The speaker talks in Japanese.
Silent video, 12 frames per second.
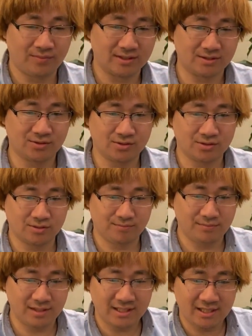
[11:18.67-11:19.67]
まあ、
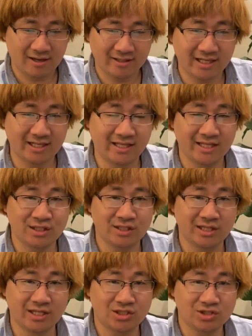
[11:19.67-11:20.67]
右側だけ
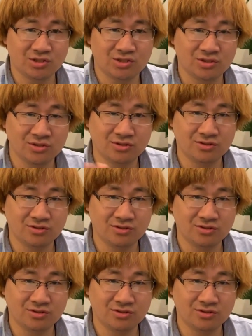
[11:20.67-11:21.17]
連、電柱